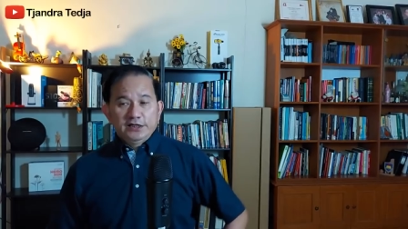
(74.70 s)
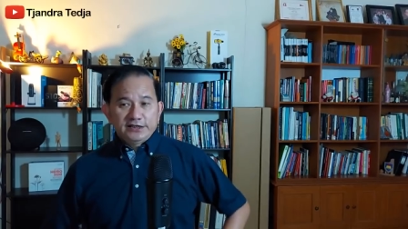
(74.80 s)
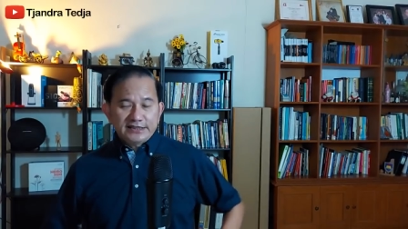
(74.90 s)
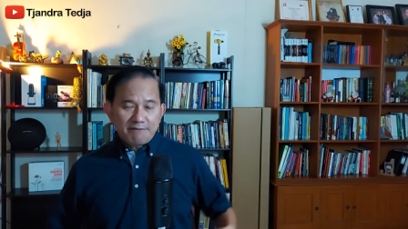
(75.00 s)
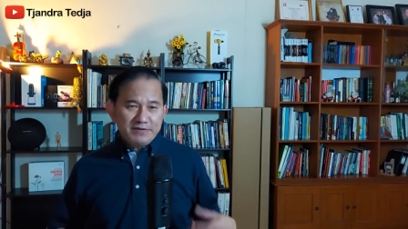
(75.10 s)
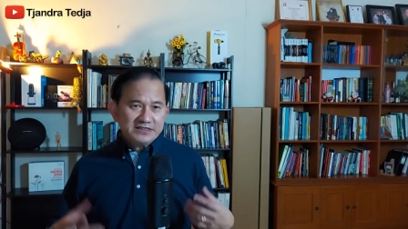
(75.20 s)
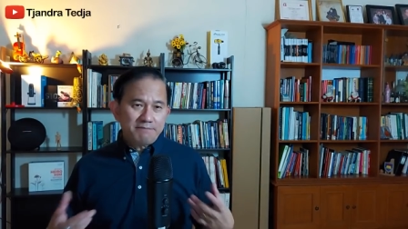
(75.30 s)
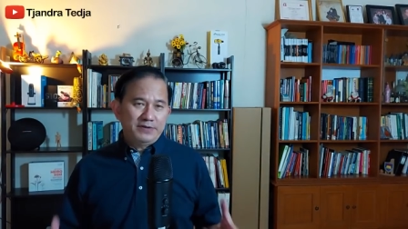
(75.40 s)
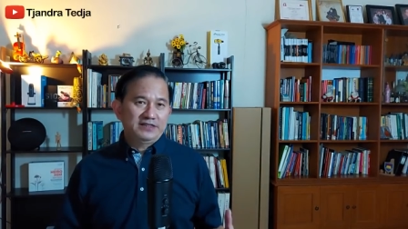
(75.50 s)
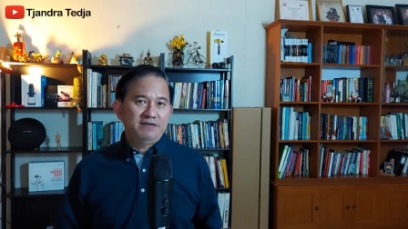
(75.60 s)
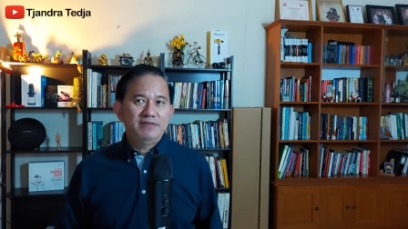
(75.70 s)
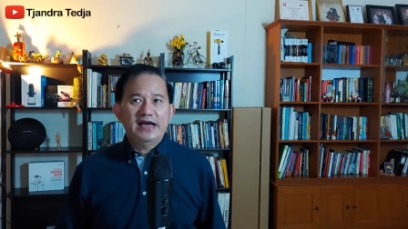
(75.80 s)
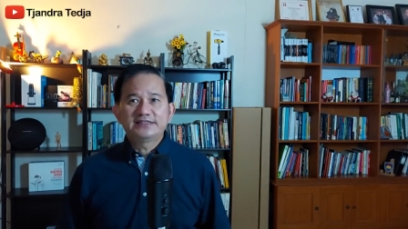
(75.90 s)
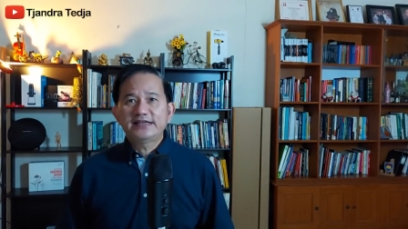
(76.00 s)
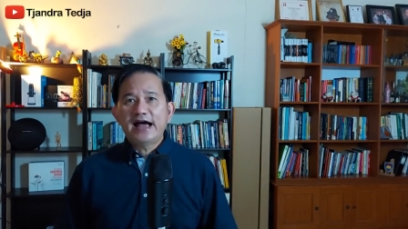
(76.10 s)
Tetapi seperti
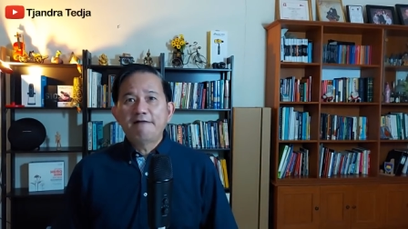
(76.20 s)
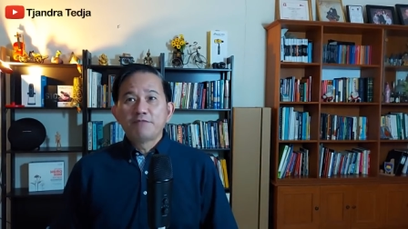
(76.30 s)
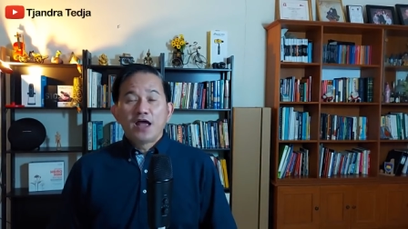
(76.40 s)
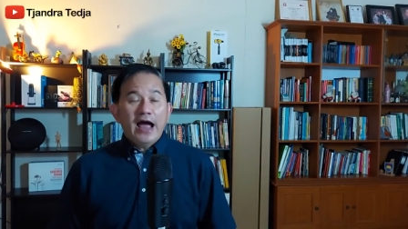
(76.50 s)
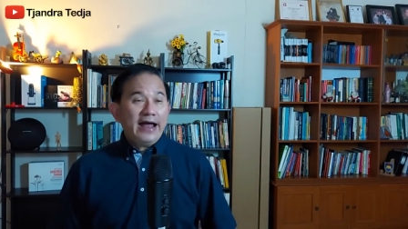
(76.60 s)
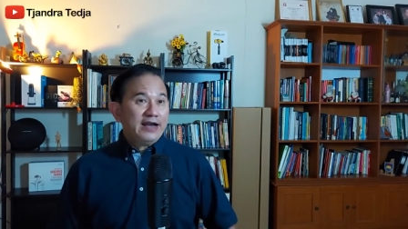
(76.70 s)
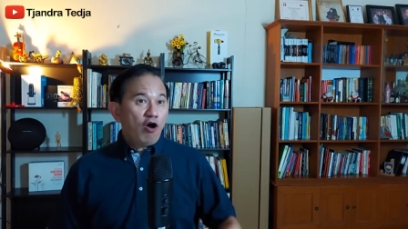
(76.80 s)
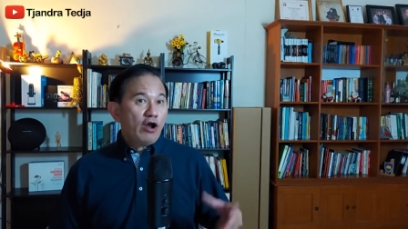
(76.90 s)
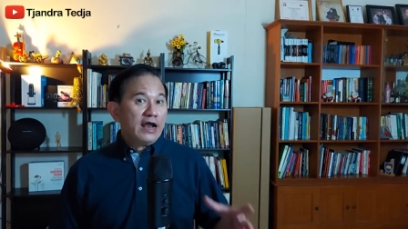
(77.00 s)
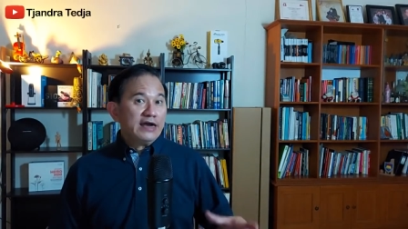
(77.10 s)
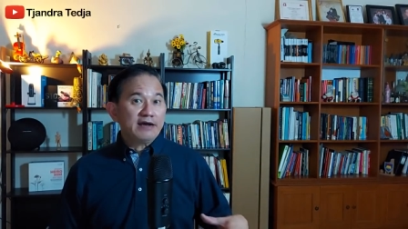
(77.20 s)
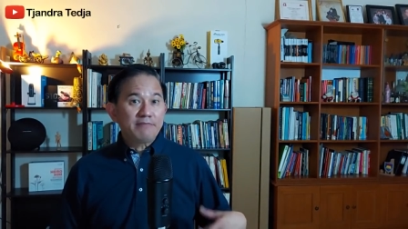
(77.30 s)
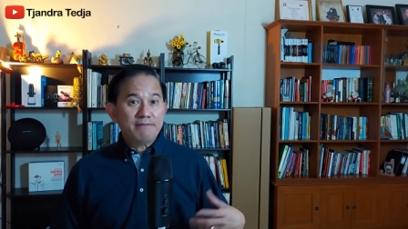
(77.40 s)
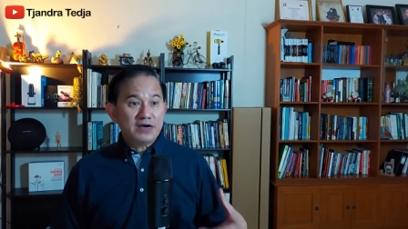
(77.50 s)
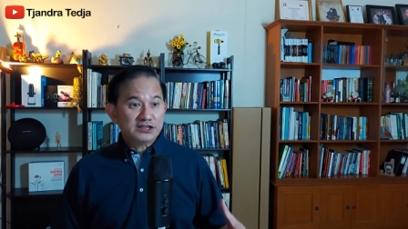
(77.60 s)
biasa, ada orang yang
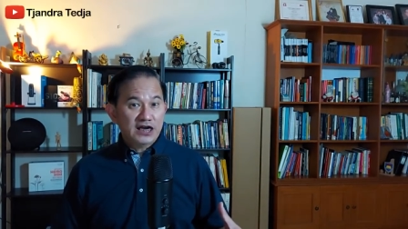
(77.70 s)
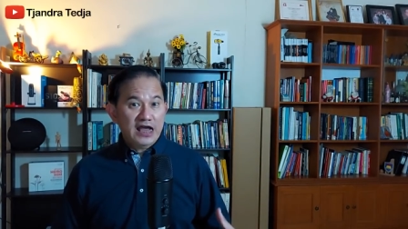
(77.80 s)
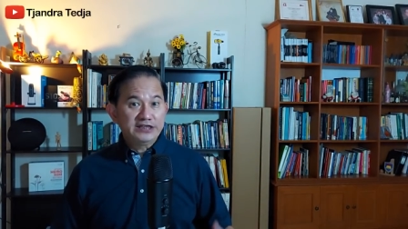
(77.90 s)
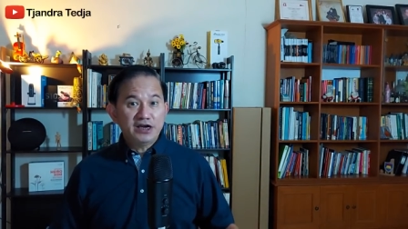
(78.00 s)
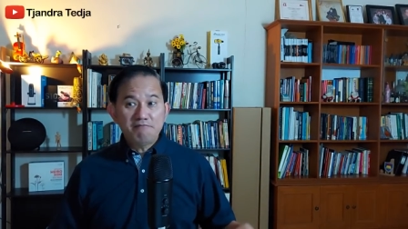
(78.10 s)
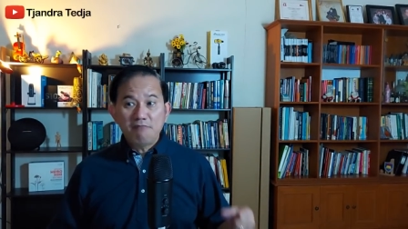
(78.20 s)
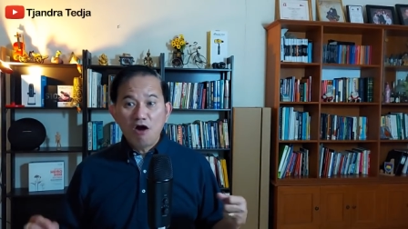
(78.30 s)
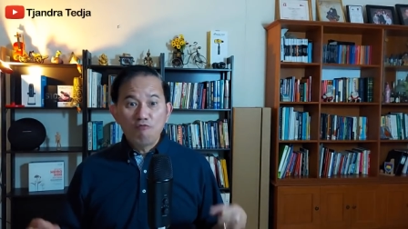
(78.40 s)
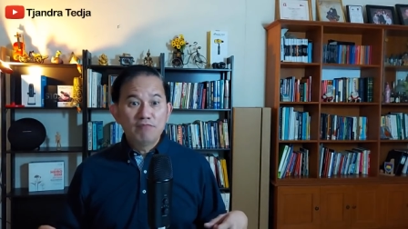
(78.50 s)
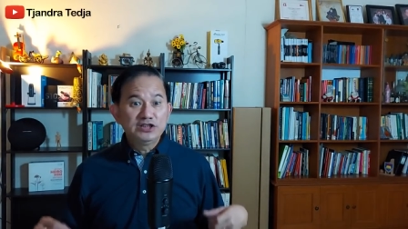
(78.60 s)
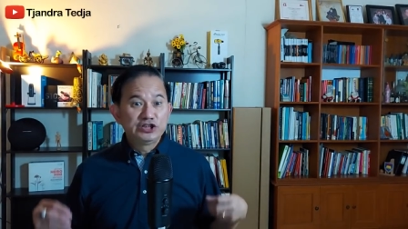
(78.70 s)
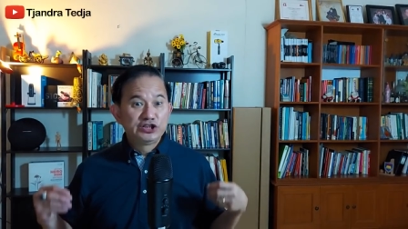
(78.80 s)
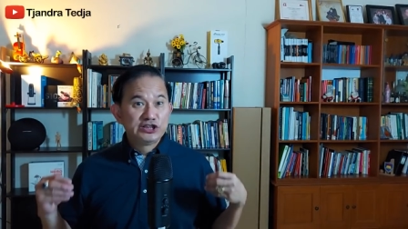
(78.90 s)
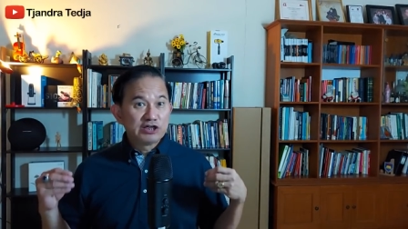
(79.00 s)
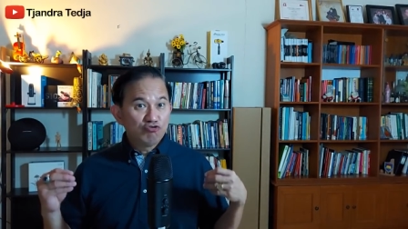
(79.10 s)
memang sengaja mau
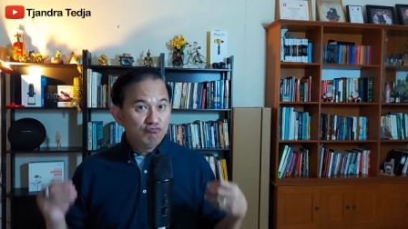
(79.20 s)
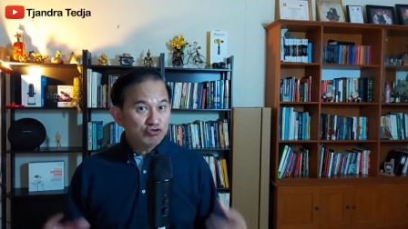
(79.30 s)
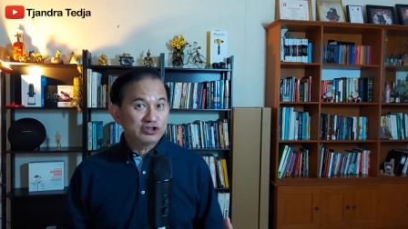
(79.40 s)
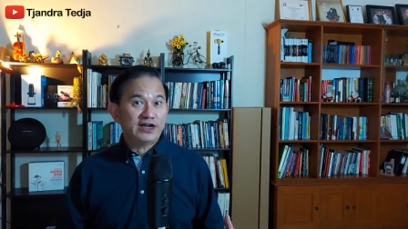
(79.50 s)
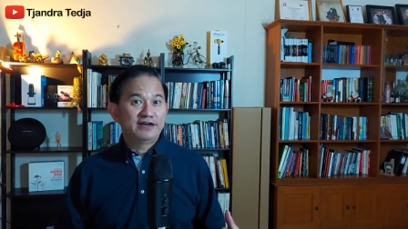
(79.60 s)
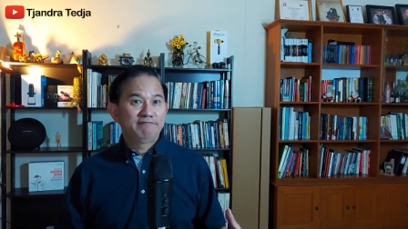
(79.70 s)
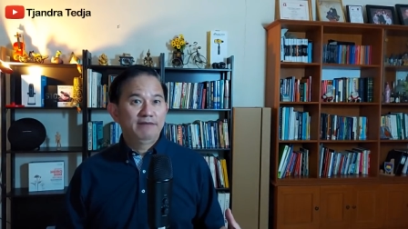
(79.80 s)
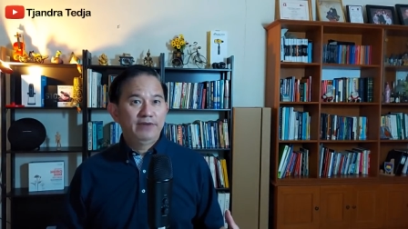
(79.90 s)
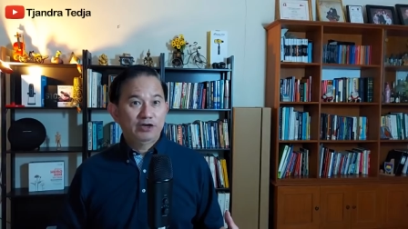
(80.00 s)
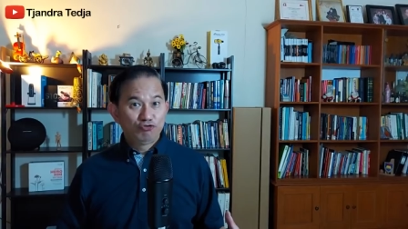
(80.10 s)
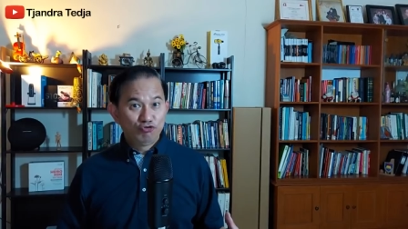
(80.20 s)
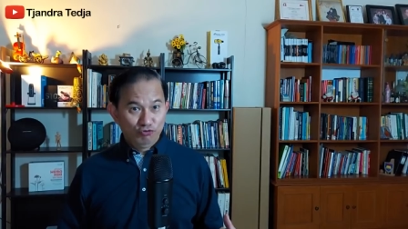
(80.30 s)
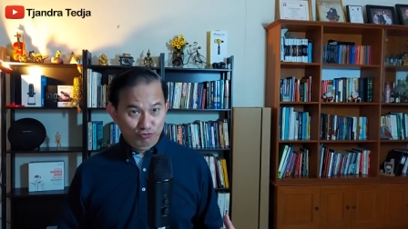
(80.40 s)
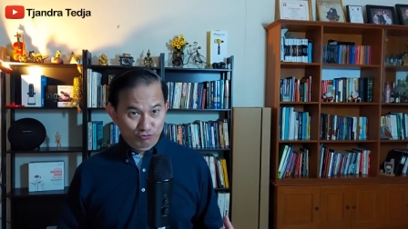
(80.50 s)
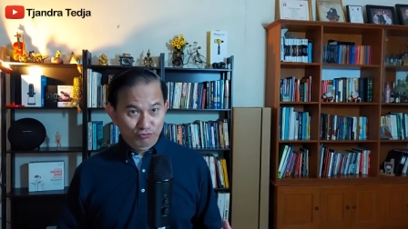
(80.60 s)
menjerumuskan bebek
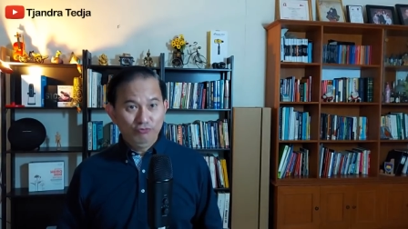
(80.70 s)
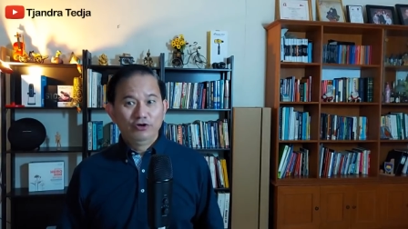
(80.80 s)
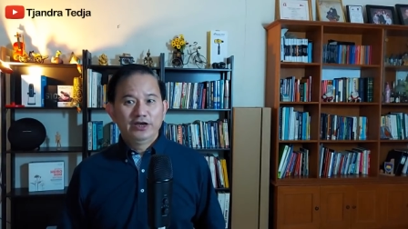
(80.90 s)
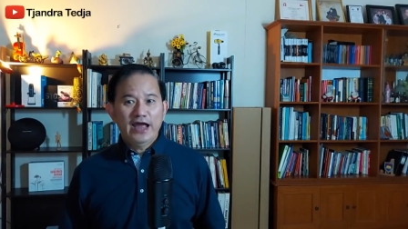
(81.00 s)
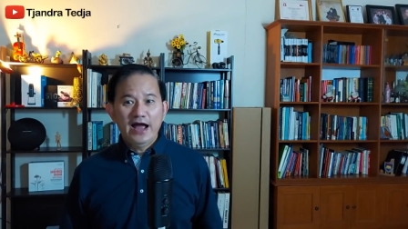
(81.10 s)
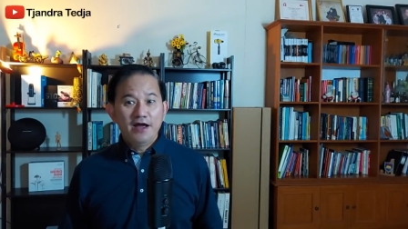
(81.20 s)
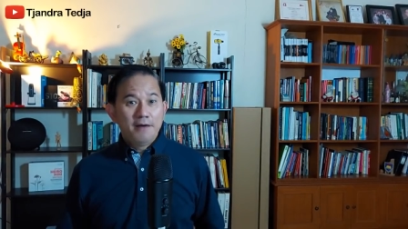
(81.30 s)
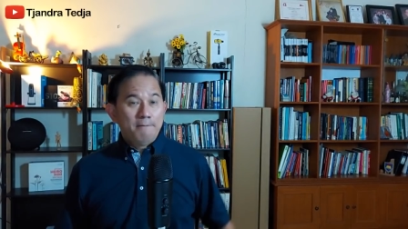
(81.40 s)
dungu ya,